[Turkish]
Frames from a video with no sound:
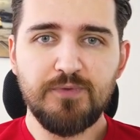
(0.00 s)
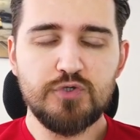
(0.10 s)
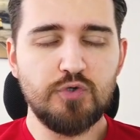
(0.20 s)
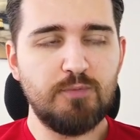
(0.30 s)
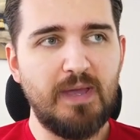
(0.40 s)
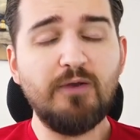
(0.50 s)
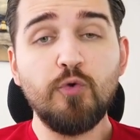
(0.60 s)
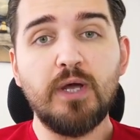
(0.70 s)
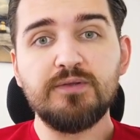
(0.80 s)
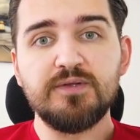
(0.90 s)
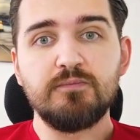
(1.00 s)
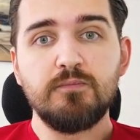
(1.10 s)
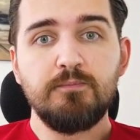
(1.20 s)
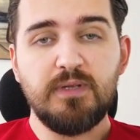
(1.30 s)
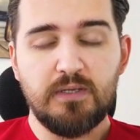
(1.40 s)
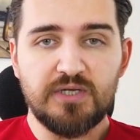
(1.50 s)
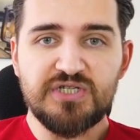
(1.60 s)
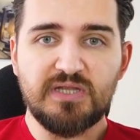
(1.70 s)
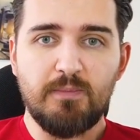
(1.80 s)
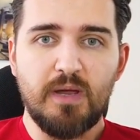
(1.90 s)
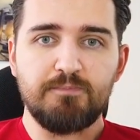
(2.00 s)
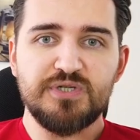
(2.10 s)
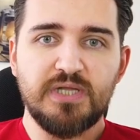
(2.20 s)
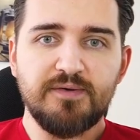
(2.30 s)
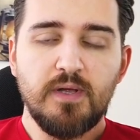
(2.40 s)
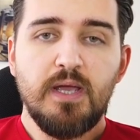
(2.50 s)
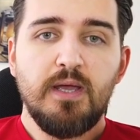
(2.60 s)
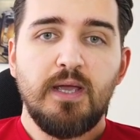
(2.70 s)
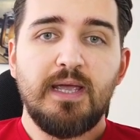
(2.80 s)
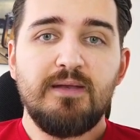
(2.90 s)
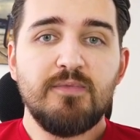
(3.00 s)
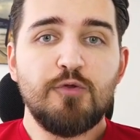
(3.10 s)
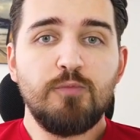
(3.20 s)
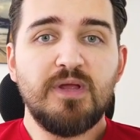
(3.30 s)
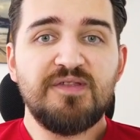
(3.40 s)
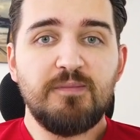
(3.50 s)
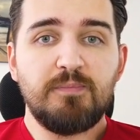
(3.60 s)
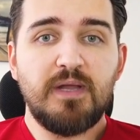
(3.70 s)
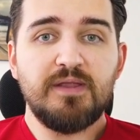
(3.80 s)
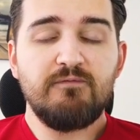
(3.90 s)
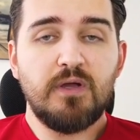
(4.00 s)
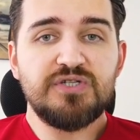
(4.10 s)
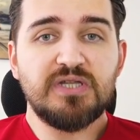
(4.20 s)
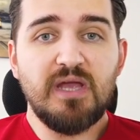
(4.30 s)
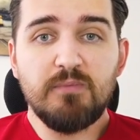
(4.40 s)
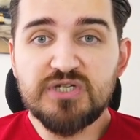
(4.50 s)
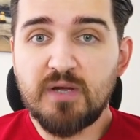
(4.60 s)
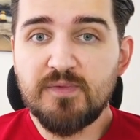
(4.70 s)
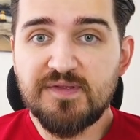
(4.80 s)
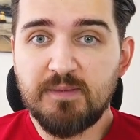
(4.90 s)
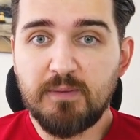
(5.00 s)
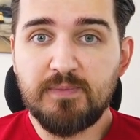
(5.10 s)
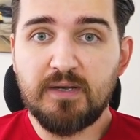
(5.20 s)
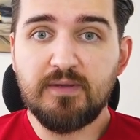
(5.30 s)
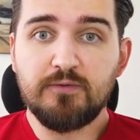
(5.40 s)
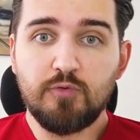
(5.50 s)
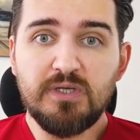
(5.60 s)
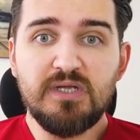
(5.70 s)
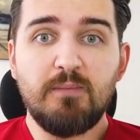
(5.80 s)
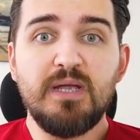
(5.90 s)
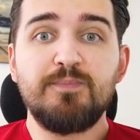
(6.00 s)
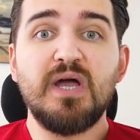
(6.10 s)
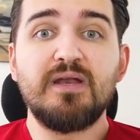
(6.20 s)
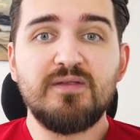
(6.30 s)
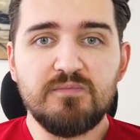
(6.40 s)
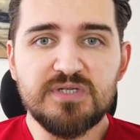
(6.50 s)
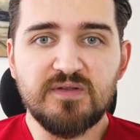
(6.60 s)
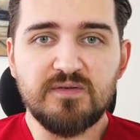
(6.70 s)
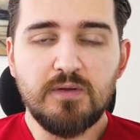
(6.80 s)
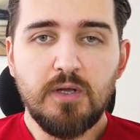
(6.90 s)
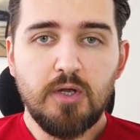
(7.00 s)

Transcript: Çünkü ben onu anladım. Bir açıklama yapmışlar Elimizde olmayan sebeplerden ve açıklayamayacağımız sebeplerden dolayı yama iptal edilmiştir.